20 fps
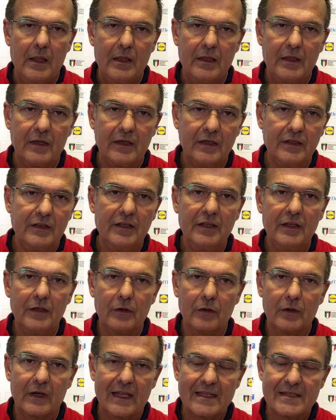il
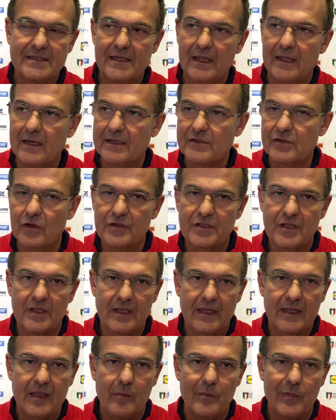ritiro grazie alla sosta
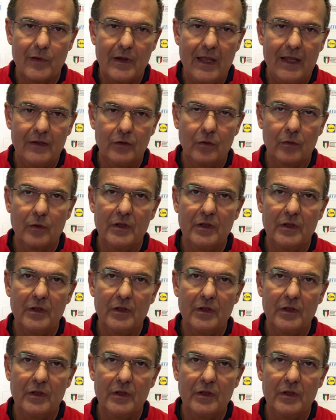del campionato,